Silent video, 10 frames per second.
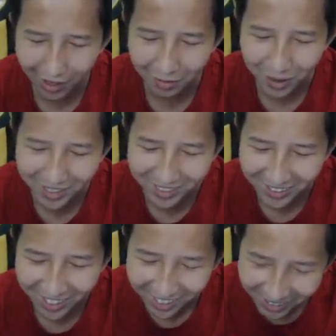bacot
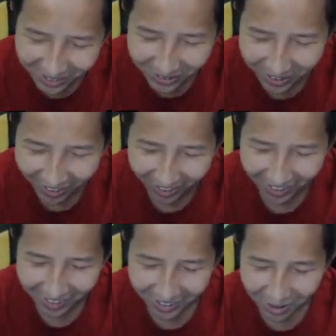nanti dulu lah
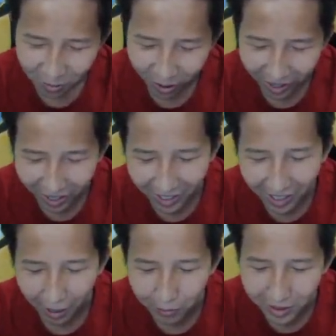Oke kalian
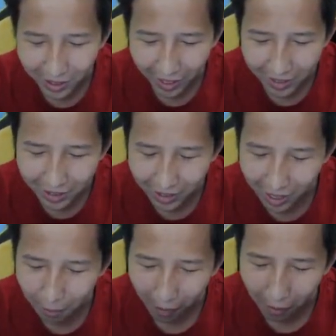ngecamp sini ya guys ya. ini
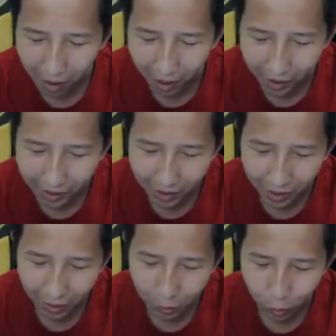gampang banget
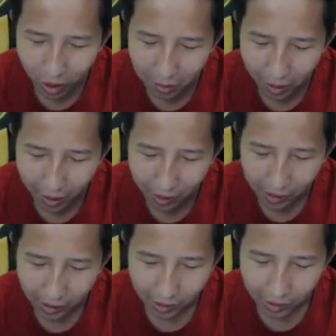dan mudah banget
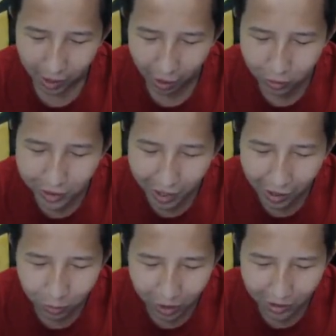kalau cara
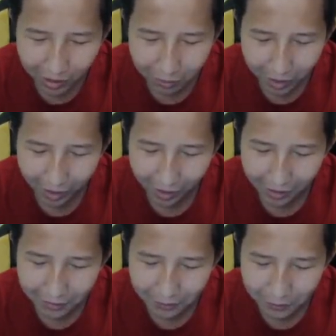keluar gimana ya
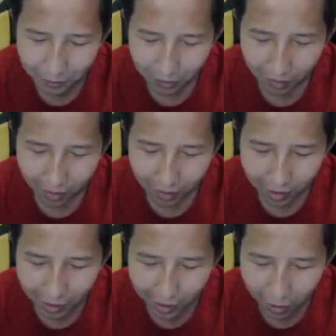
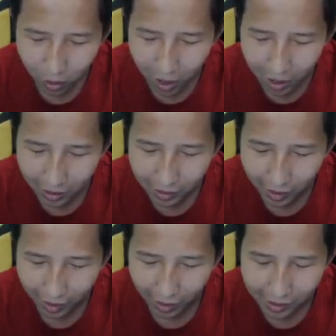gini doang
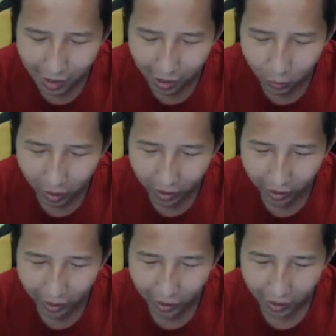nih cara keluar nih
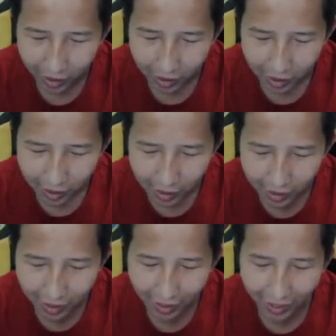
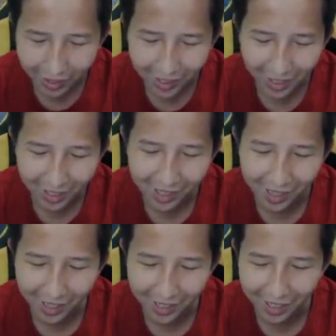iya iya
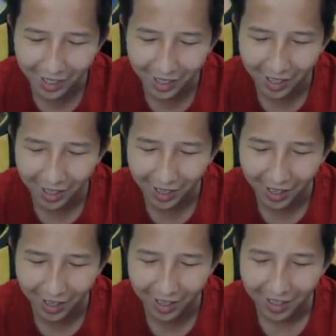iya iya
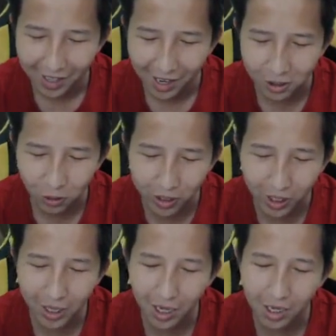langsung aja
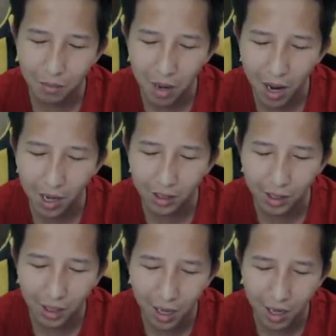kita ke bak
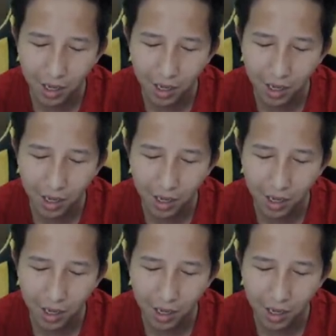ketiga dan